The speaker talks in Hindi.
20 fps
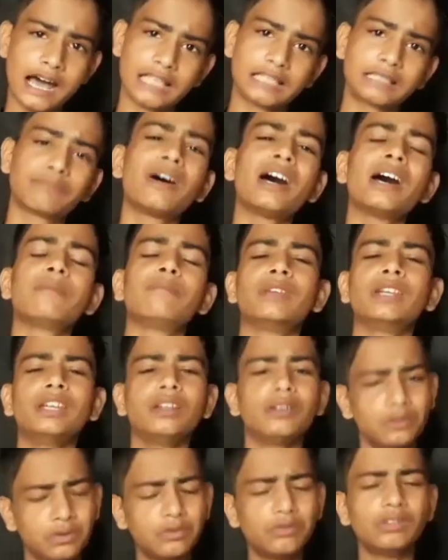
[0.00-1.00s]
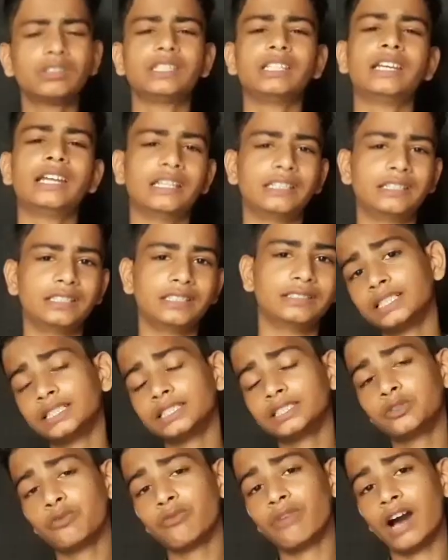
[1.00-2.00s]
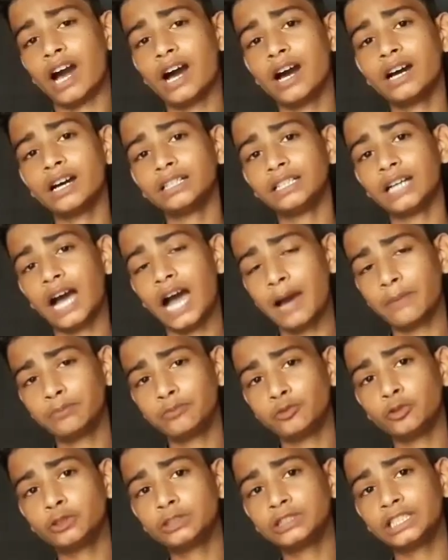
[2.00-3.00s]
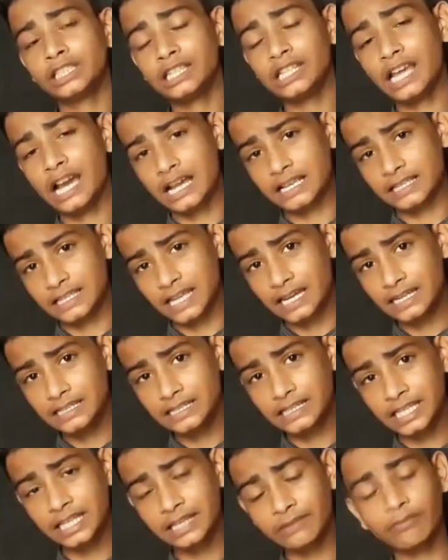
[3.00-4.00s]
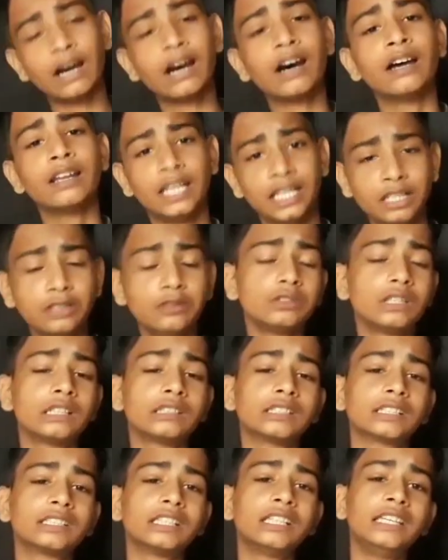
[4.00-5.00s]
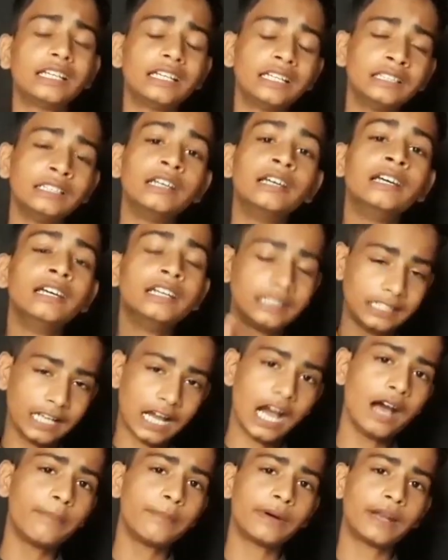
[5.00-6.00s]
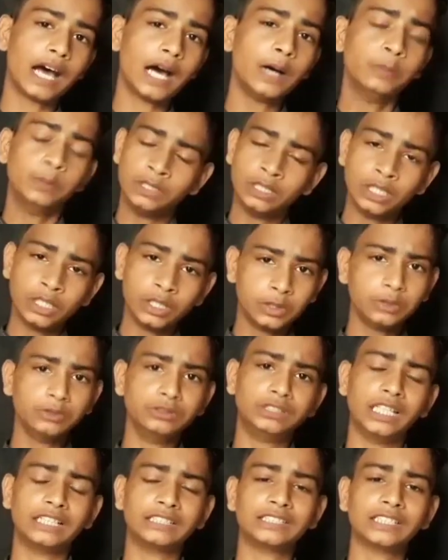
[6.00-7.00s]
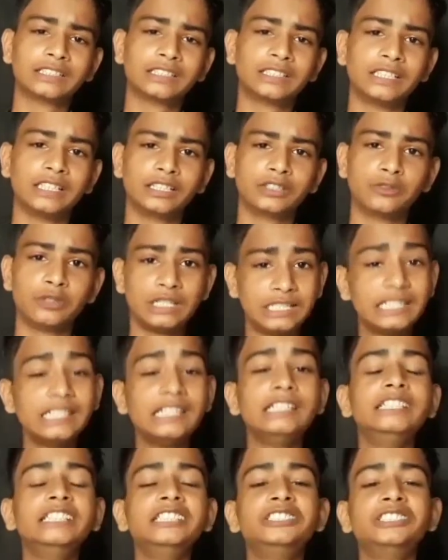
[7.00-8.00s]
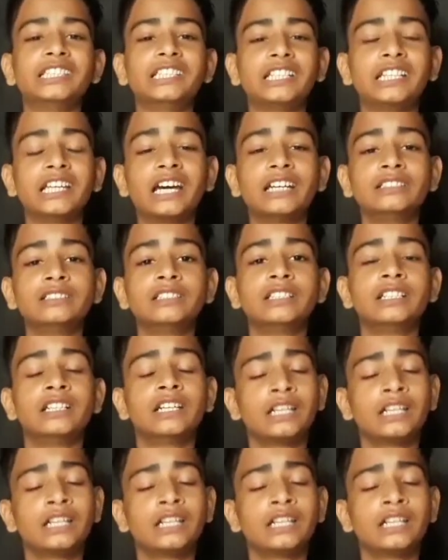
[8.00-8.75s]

आसमान में उड़ते रहते हैं तो वहाँ आप लोग इतनी आसानी से वहाँ नहीं उतर सकते लेकिन यहाँ पर आप उतर सकते हैं तो इसीलिए चंद्रयान